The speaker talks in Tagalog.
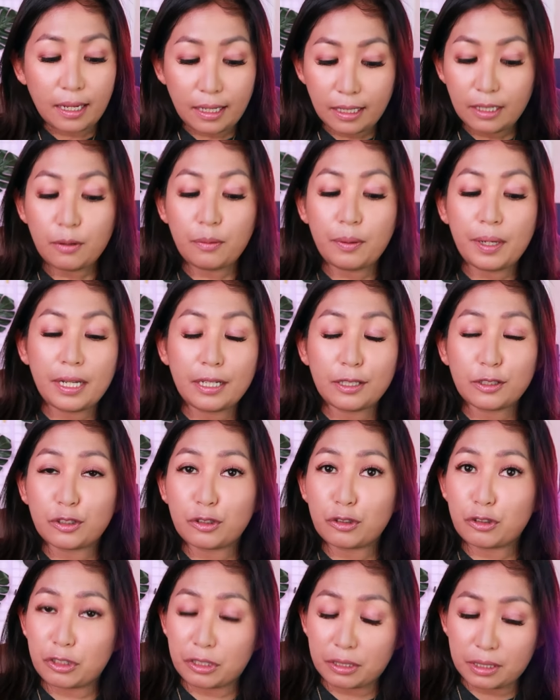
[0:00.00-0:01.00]
Anyway,
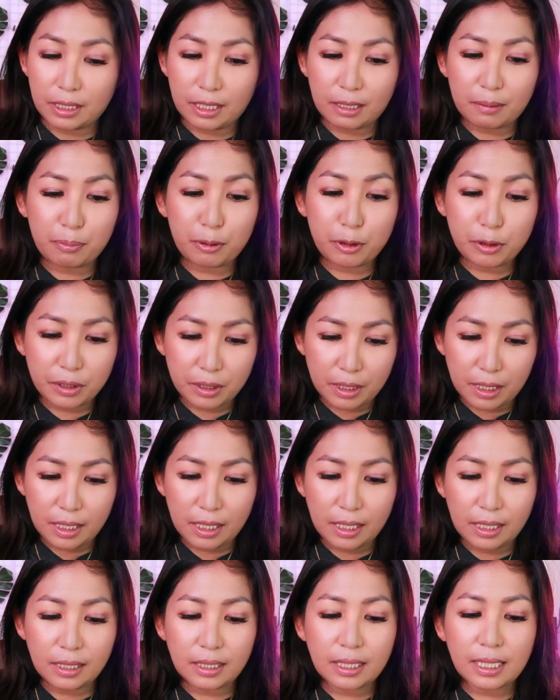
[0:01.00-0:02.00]
so just click
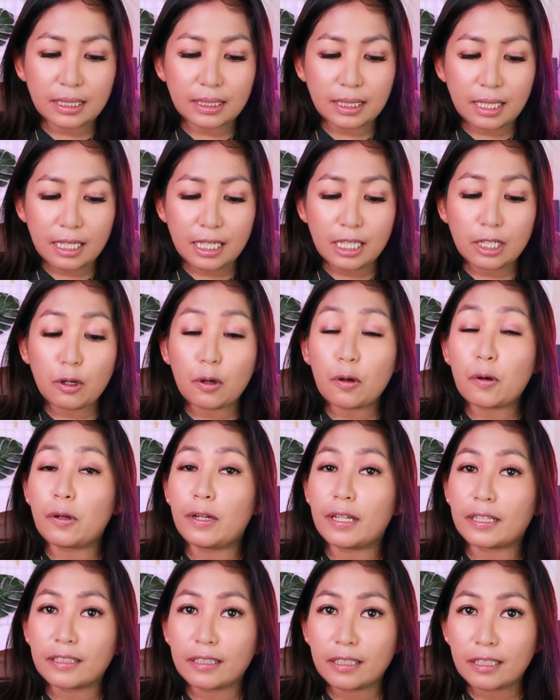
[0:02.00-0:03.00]
proceed kasi
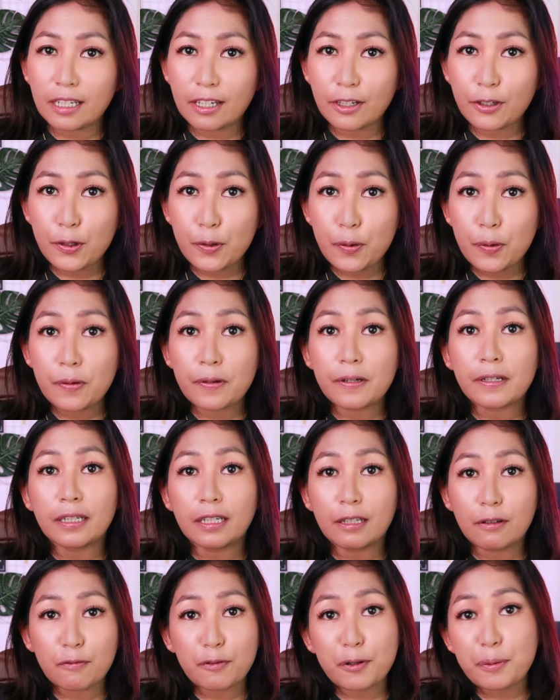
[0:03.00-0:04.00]
i-collect niya na yung
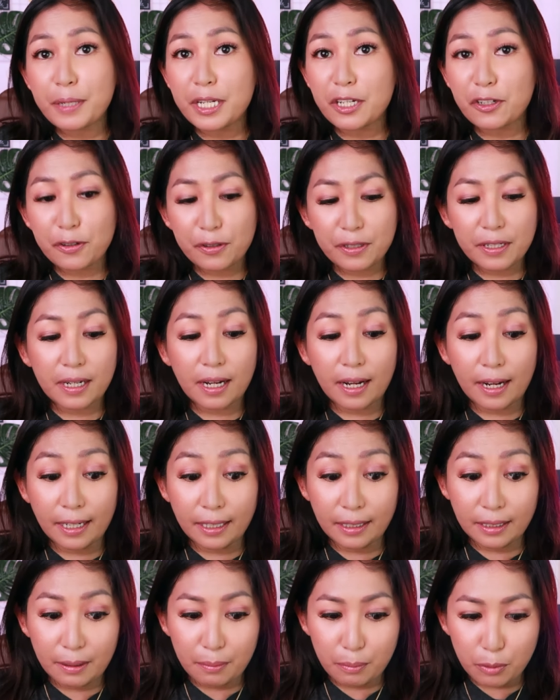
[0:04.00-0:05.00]
information ng
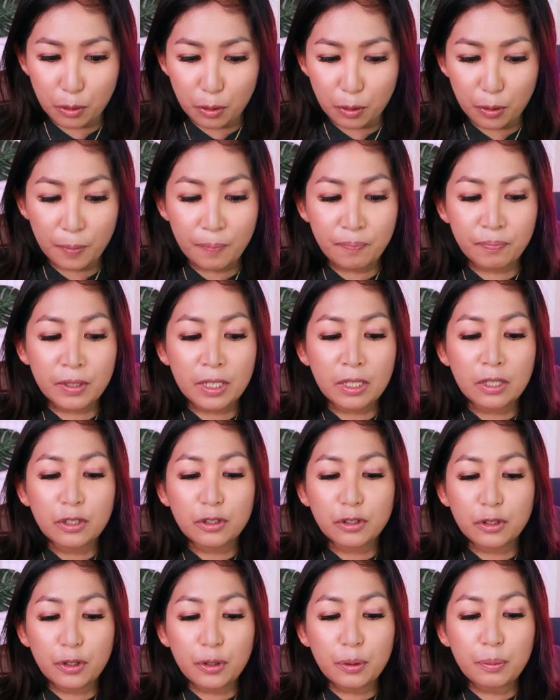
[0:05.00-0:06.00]
ID mo.
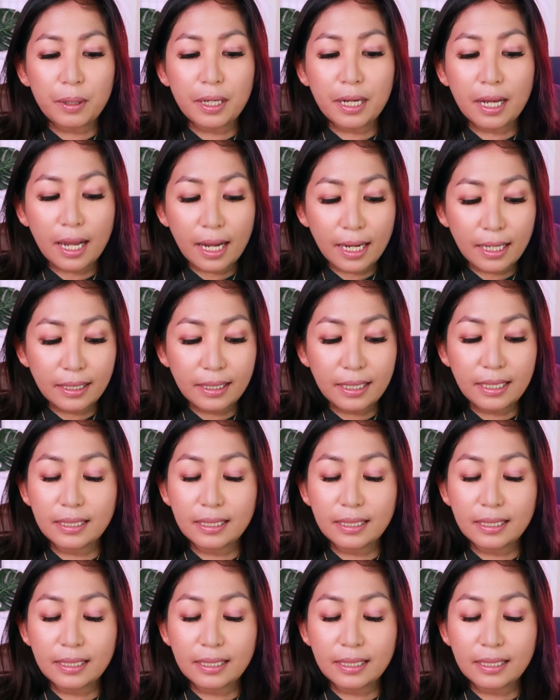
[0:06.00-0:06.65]
So, yung mga